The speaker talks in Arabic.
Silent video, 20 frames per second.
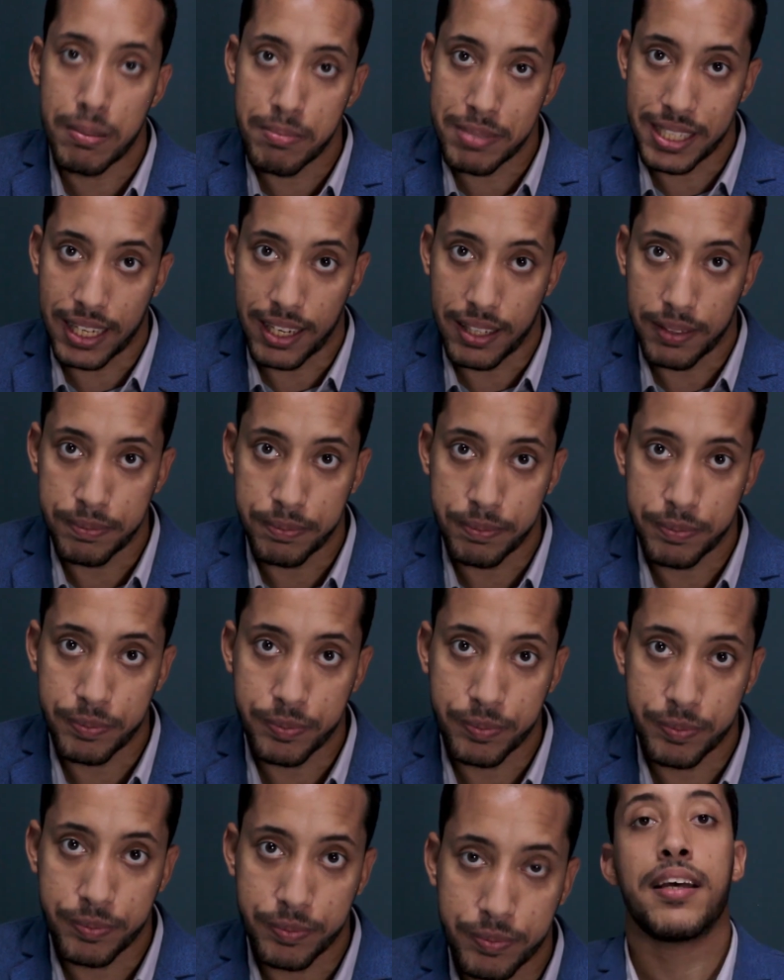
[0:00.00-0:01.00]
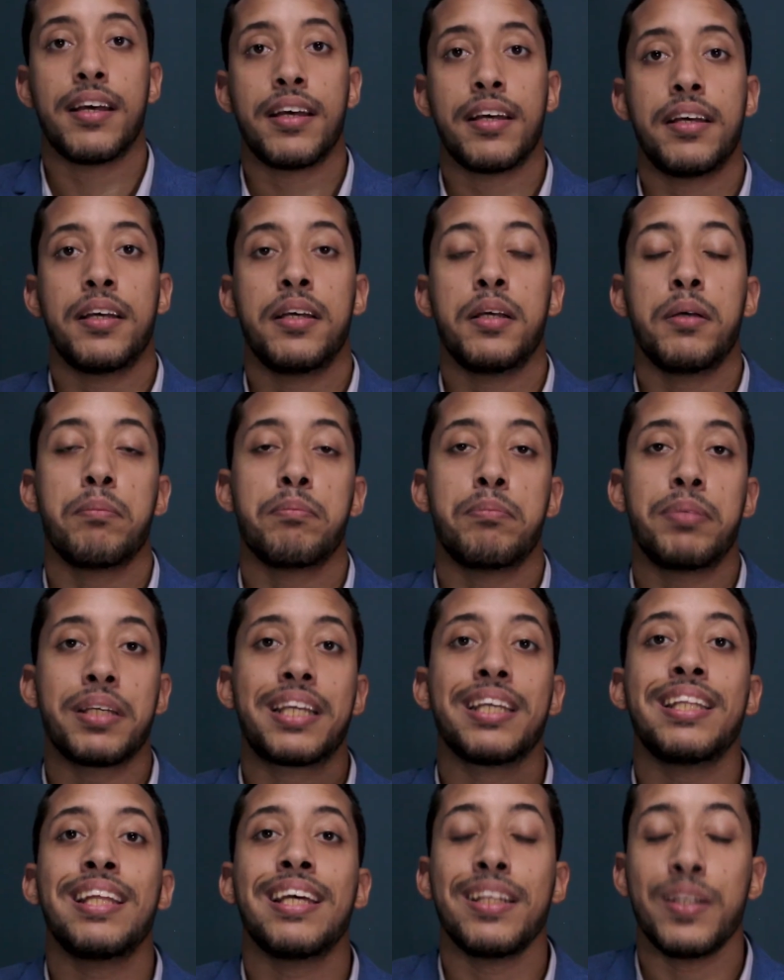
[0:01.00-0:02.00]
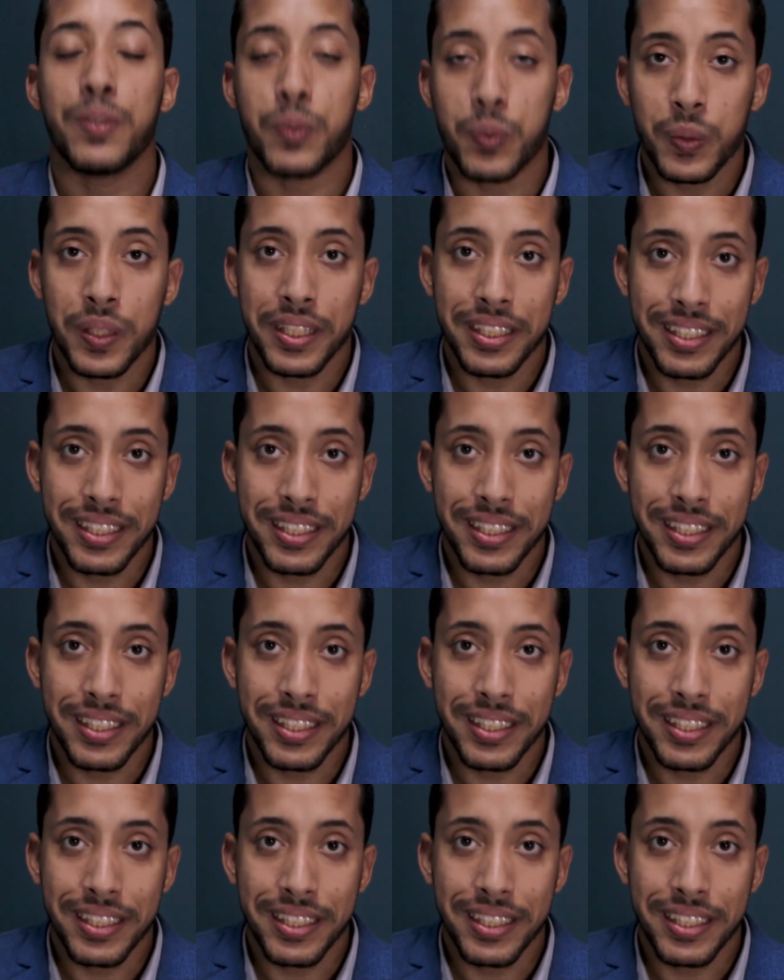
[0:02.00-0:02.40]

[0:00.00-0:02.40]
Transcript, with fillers: امثله بكده نكون